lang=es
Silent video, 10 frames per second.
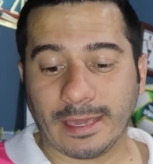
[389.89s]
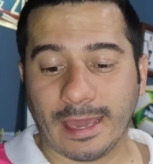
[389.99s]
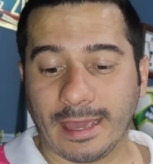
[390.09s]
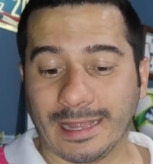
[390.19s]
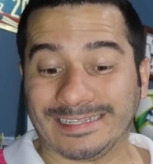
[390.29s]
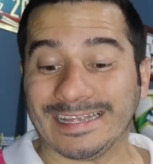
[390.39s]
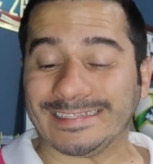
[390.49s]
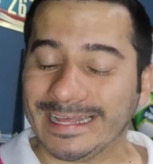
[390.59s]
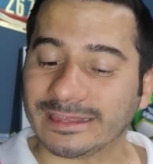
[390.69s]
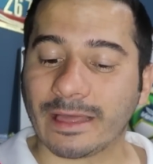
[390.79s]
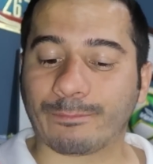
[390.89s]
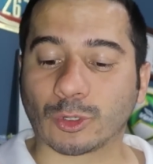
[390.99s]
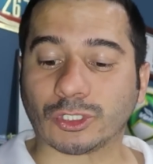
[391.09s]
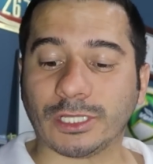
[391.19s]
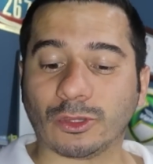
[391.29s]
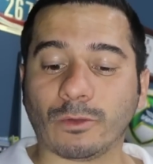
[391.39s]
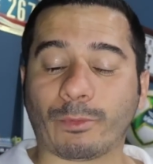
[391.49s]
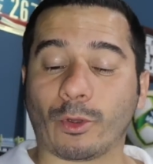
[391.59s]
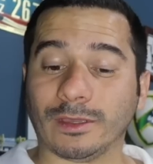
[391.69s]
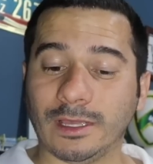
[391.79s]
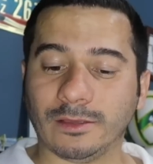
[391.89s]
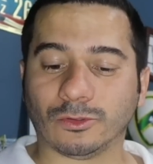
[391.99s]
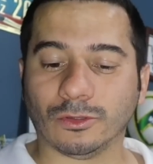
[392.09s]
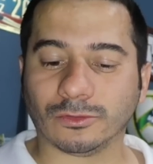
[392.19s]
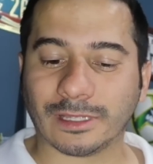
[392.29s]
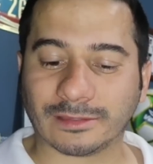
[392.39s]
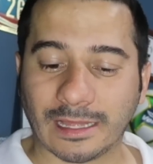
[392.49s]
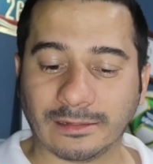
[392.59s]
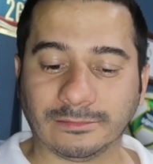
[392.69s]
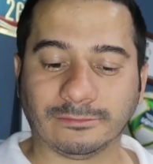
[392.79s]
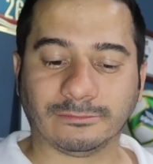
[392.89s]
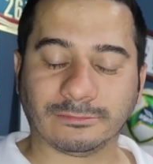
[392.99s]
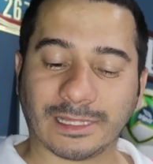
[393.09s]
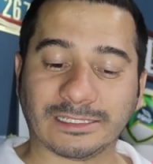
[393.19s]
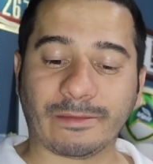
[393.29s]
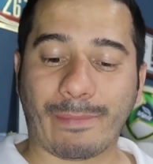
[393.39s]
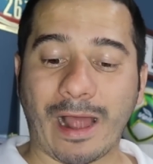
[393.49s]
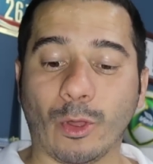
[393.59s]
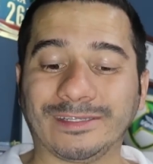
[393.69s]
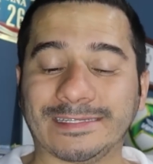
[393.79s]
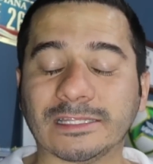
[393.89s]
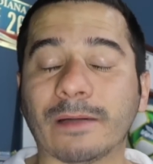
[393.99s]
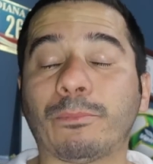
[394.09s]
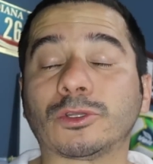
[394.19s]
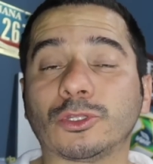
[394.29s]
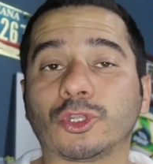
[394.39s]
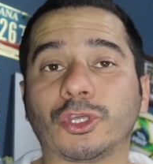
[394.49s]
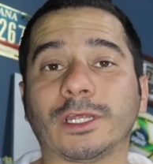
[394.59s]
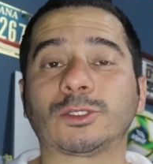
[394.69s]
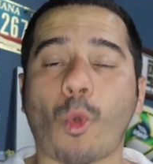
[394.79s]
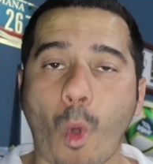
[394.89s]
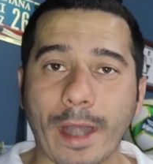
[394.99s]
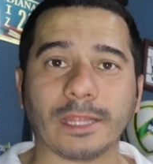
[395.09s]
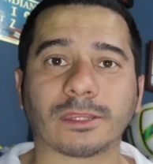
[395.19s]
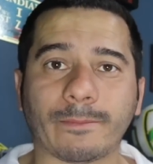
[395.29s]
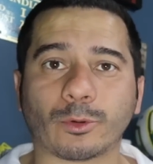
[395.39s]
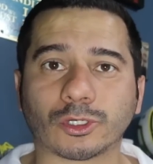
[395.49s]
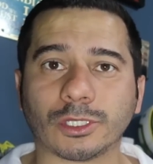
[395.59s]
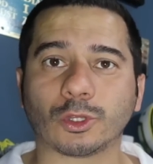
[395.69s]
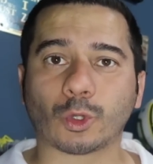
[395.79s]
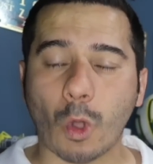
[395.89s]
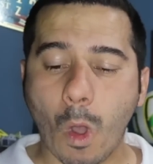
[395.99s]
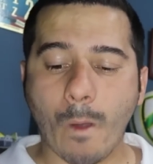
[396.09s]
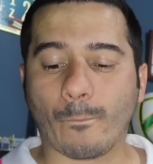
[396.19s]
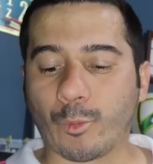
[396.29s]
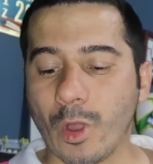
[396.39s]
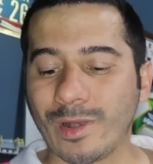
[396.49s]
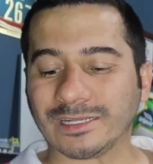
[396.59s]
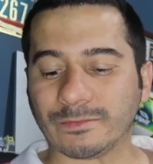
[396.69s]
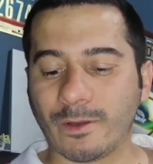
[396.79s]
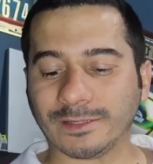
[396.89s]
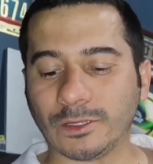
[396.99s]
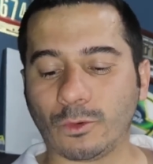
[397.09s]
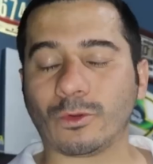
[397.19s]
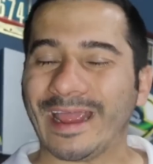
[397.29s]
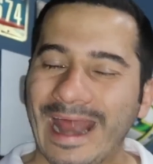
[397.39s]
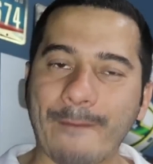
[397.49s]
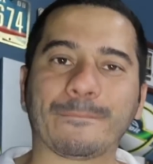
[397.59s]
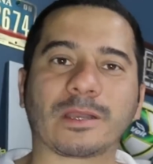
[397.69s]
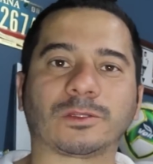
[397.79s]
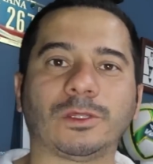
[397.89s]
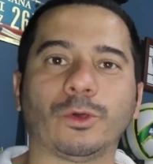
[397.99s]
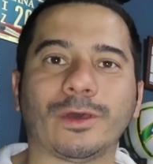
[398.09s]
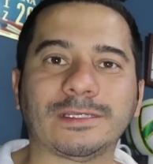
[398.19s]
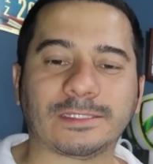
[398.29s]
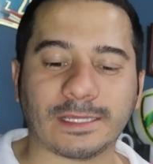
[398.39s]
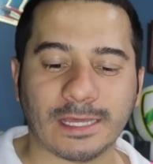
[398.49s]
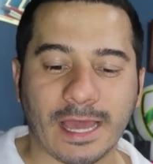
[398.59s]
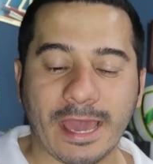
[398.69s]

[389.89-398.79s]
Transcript: El 60%, pero eh, no está tan, separado. El 60% Tigres, 40% Puebla. Se me va a hacer un gran partido este.